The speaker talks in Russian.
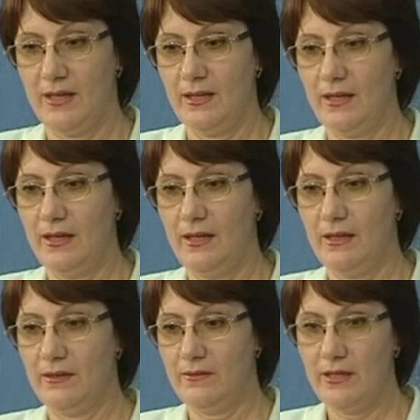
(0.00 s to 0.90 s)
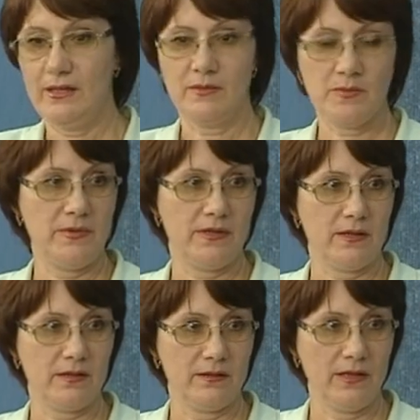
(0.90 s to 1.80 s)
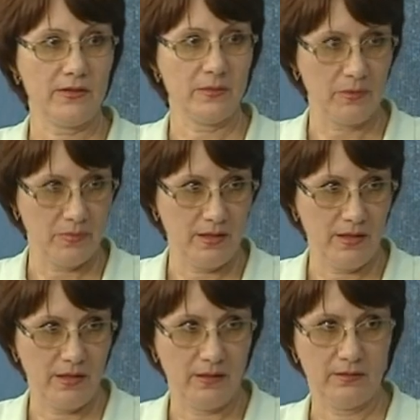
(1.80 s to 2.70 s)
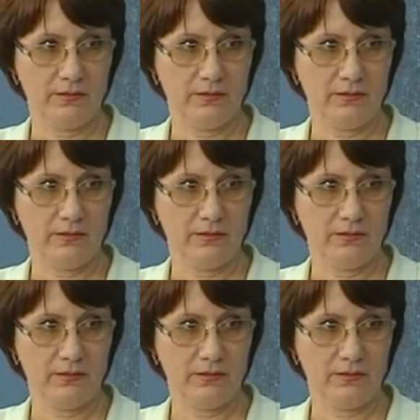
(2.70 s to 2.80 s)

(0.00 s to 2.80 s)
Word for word: и вели там список на автомобили,